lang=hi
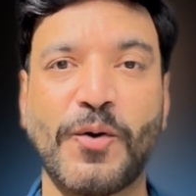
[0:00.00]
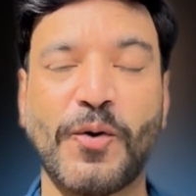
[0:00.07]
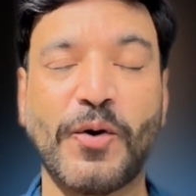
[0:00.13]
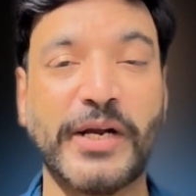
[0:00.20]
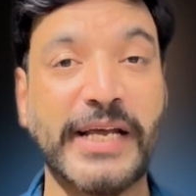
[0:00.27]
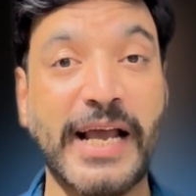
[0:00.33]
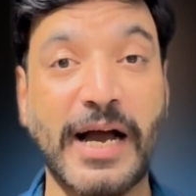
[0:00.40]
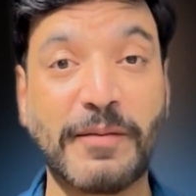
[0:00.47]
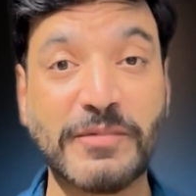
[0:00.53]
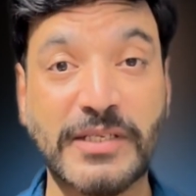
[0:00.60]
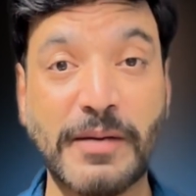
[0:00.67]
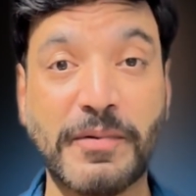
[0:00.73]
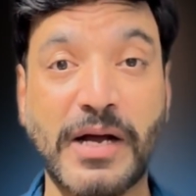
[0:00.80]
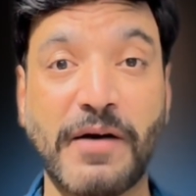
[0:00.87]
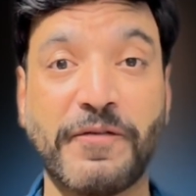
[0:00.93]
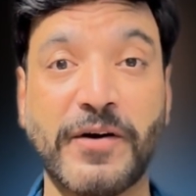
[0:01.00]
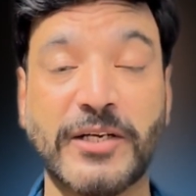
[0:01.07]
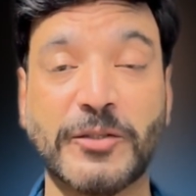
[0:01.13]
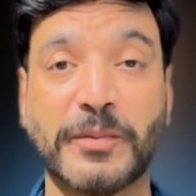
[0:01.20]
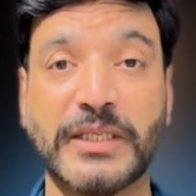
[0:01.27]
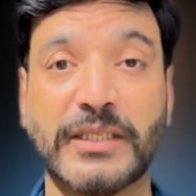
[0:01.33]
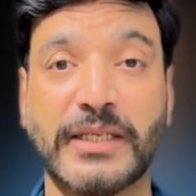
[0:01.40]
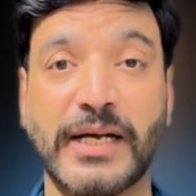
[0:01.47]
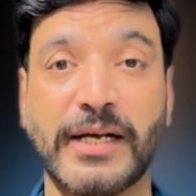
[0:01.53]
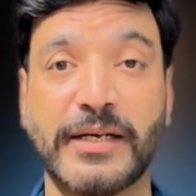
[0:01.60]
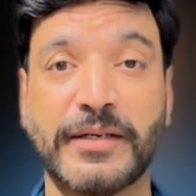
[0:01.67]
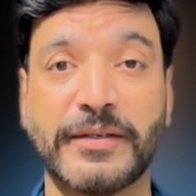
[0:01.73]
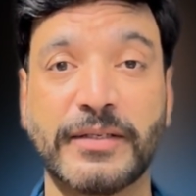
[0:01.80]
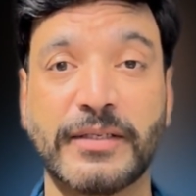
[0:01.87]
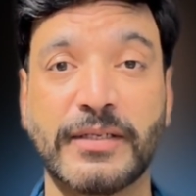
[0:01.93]
और ये हम सब का फर्ज बनता
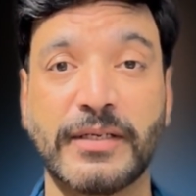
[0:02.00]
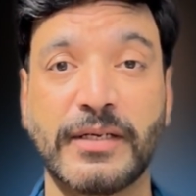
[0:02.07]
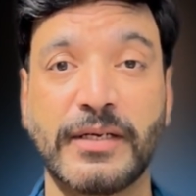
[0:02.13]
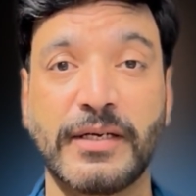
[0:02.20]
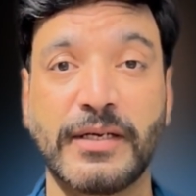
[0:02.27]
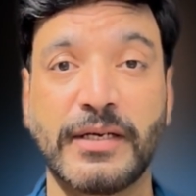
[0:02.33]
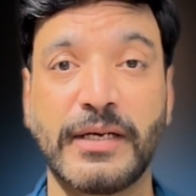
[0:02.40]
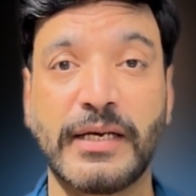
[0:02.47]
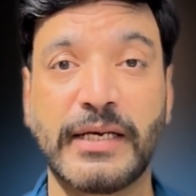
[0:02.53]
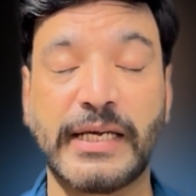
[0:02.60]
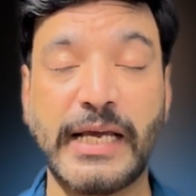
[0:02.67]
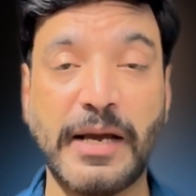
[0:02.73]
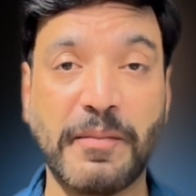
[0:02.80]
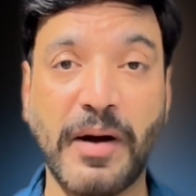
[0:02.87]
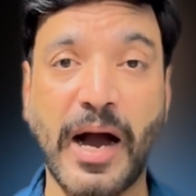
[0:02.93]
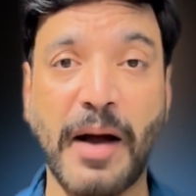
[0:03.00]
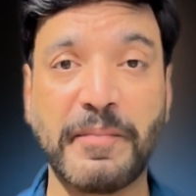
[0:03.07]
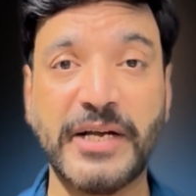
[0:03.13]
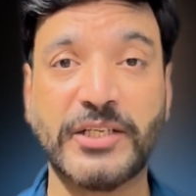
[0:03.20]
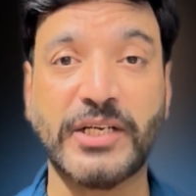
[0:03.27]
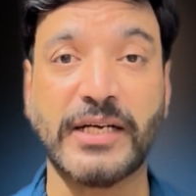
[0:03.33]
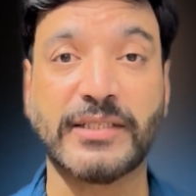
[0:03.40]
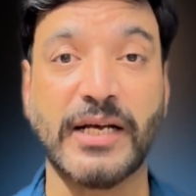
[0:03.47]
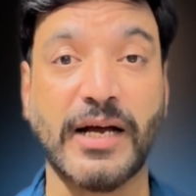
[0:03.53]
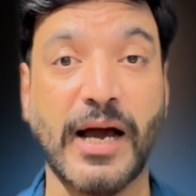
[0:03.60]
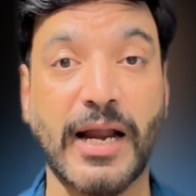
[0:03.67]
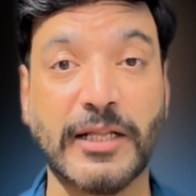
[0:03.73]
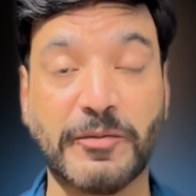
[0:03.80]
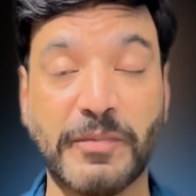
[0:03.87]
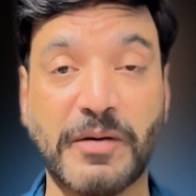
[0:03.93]
है कि हम हमेशा
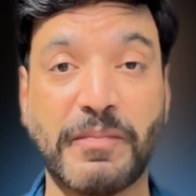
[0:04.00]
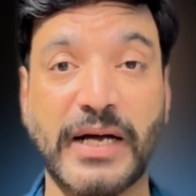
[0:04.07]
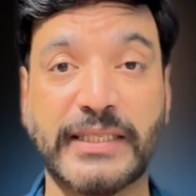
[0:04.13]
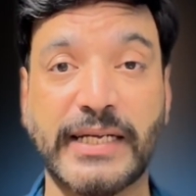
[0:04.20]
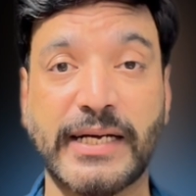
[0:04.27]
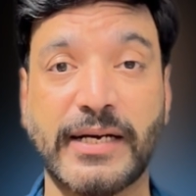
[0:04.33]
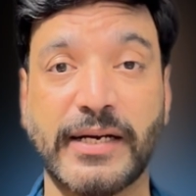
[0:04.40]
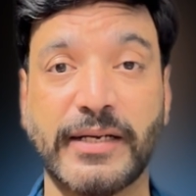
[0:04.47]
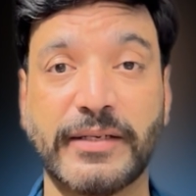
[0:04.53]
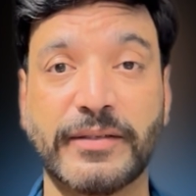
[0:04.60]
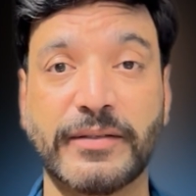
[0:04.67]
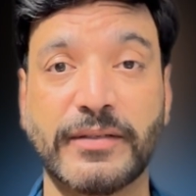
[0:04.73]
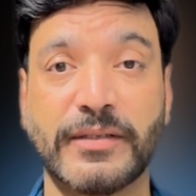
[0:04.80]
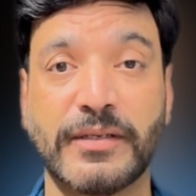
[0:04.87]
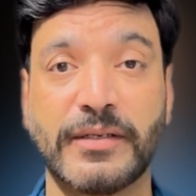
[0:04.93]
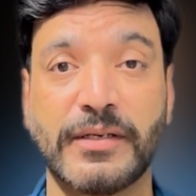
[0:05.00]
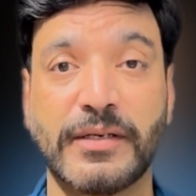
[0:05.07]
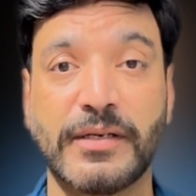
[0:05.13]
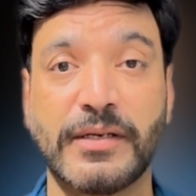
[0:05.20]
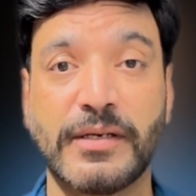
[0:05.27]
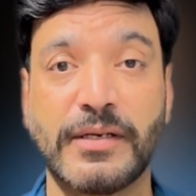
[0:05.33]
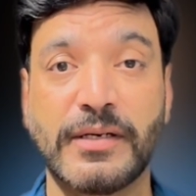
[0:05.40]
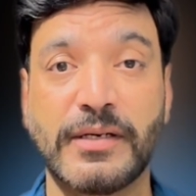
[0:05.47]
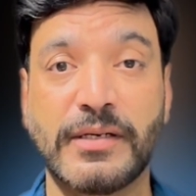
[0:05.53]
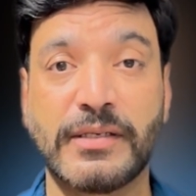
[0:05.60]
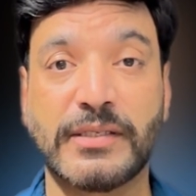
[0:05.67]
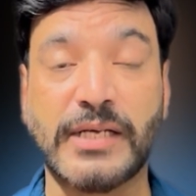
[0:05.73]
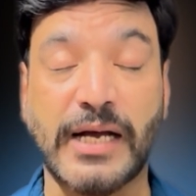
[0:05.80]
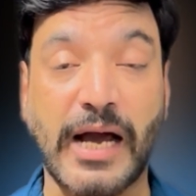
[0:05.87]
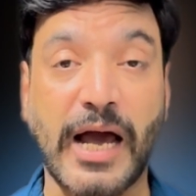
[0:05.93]
सकारात्मक बातें करें
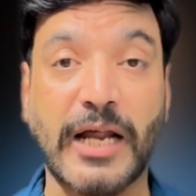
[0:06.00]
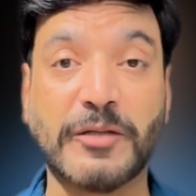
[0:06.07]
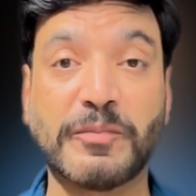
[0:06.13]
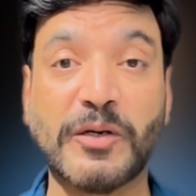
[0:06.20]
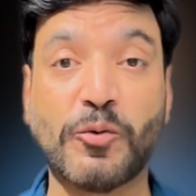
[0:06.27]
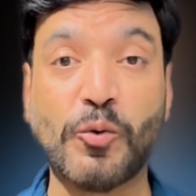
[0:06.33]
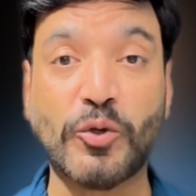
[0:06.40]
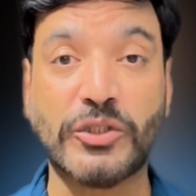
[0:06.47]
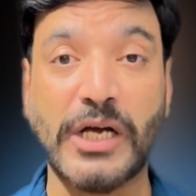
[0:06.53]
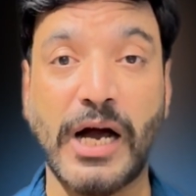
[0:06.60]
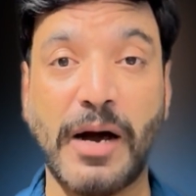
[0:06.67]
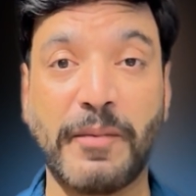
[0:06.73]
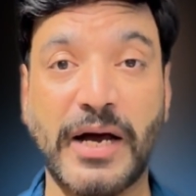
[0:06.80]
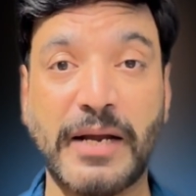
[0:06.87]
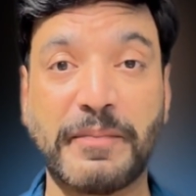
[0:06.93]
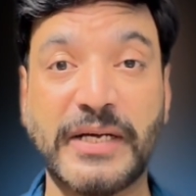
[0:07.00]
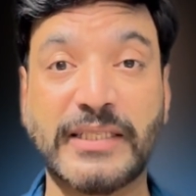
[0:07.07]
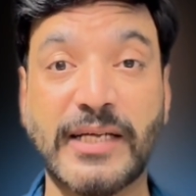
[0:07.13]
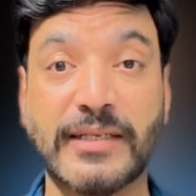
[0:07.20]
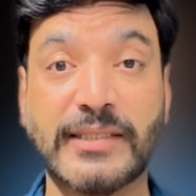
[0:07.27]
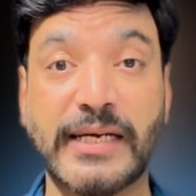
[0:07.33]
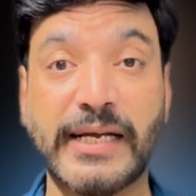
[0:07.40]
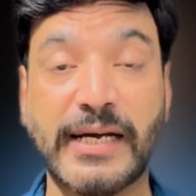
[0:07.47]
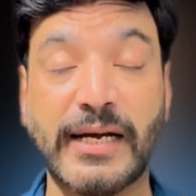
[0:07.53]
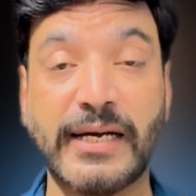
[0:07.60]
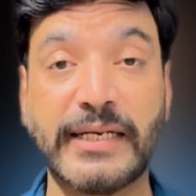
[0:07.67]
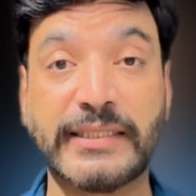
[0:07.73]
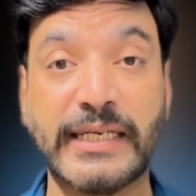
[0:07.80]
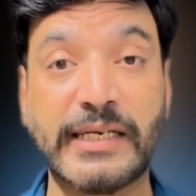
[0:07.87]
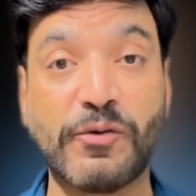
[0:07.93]
सकारात्मक ऊर्जा हमारे भीतर से
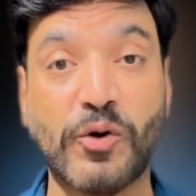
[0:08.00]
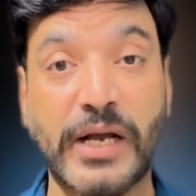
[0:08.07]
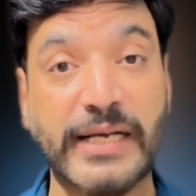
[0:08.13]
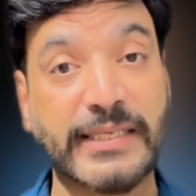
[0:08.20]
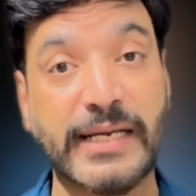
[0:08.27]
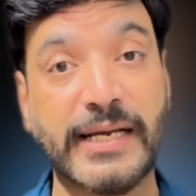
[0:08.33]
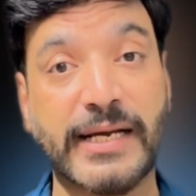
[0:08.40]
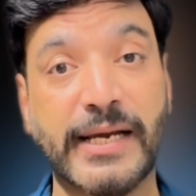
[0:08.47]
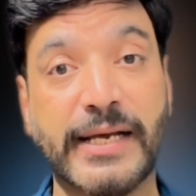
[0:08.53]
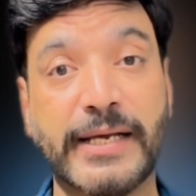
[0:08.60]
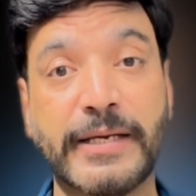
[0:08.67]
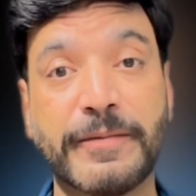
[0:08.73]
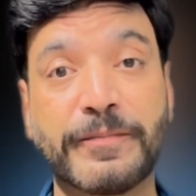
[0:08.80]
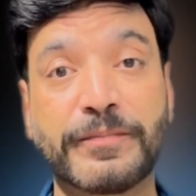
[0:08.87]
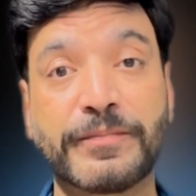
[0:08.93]
निकलनी चाहिए वो कैसे निकलेगी